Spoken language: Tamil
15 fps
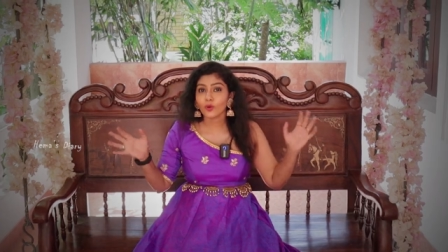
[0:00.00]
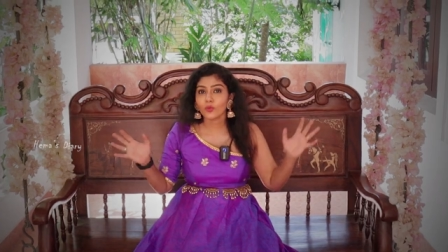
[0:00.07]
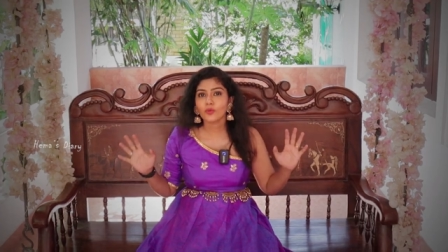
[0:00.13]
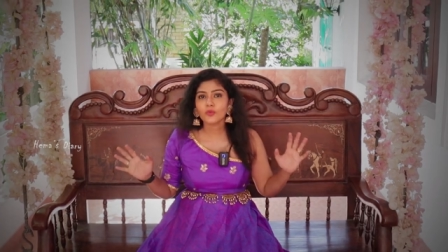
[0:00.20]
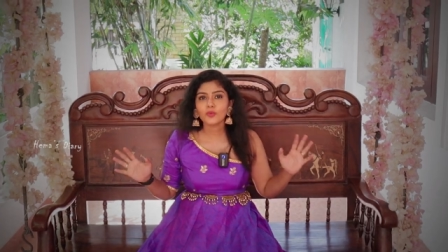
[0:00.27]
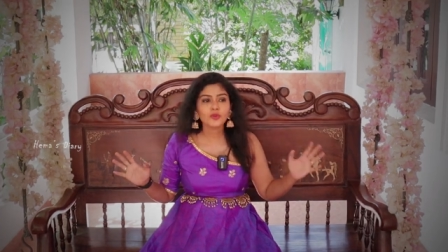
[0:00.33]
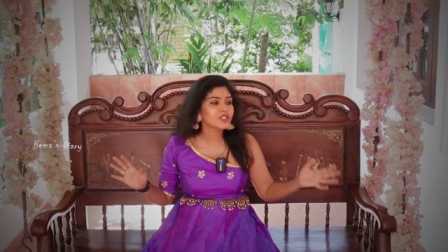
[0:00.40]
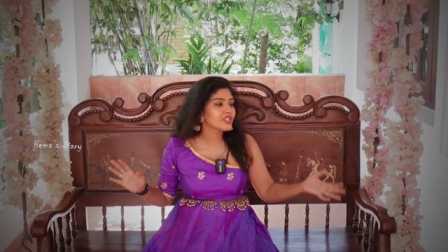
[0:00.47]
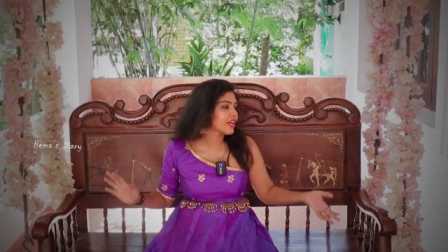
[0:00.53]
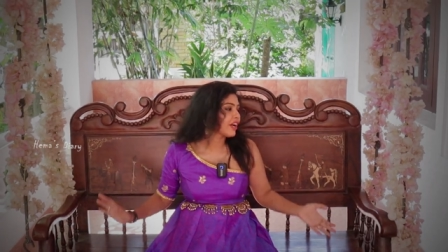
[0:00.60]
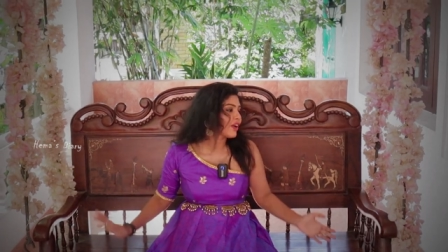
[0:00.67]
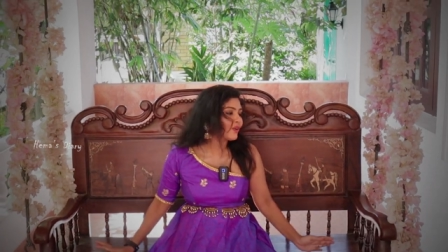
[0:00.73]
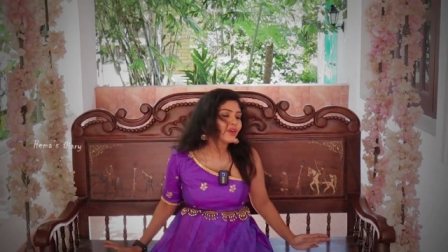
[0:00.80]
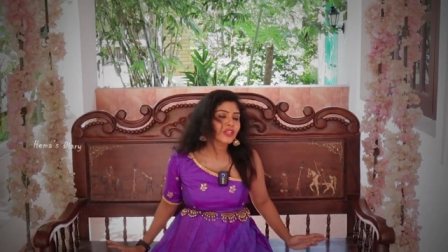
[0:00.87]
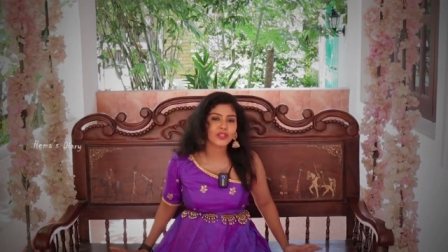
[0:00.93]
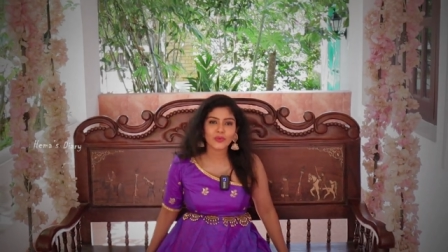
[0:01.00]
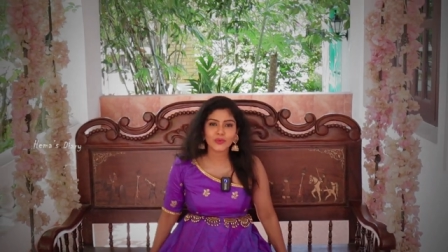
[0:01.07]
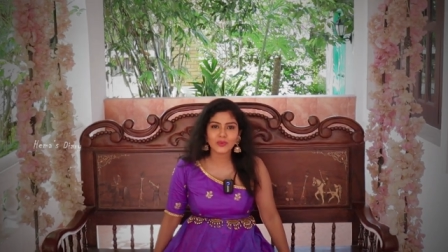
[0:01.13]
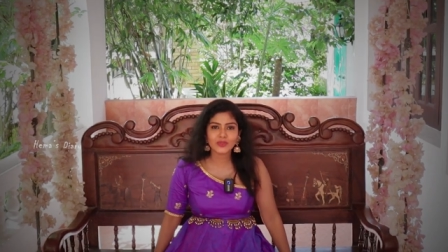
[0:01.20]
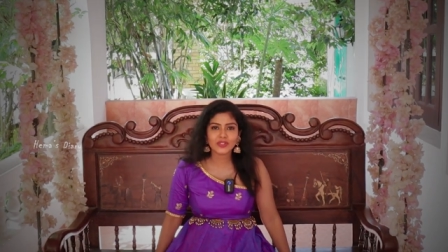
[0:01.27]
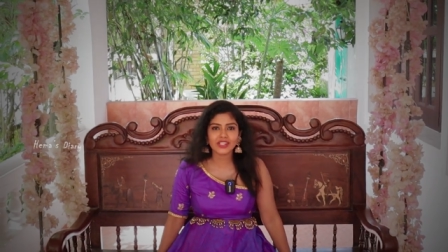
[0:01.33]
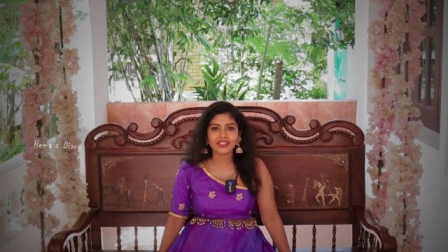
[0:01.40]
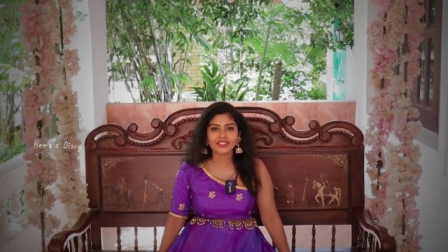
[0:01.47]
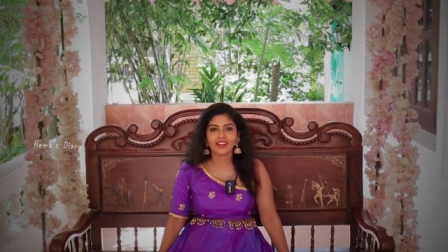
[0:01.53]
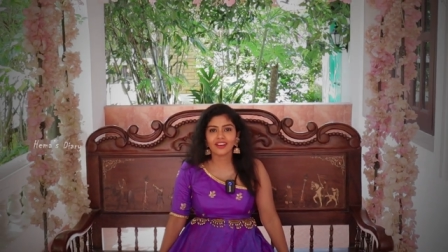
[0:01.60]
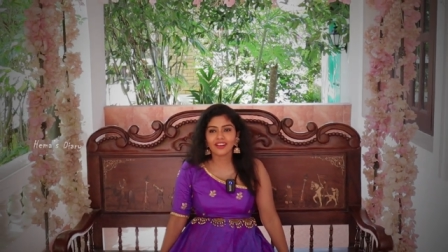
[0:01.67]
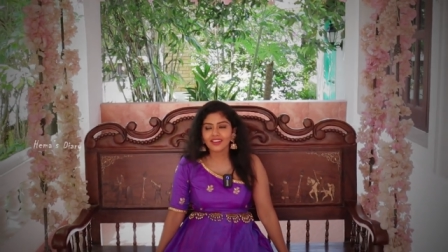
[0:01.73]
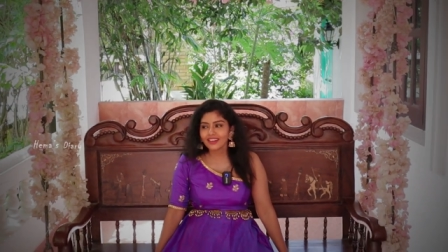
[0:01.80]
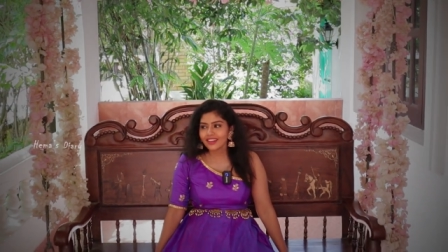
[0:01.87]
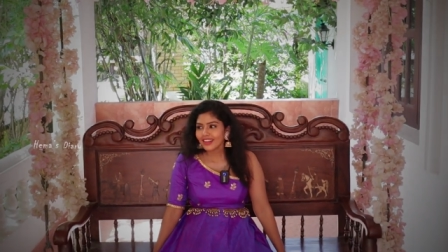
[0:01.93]
எனக்கு ரொம்ப பிடிச்ச இடம் இந்த ஊஞ்சல்
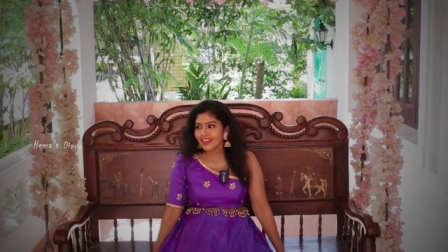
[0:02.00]
தான்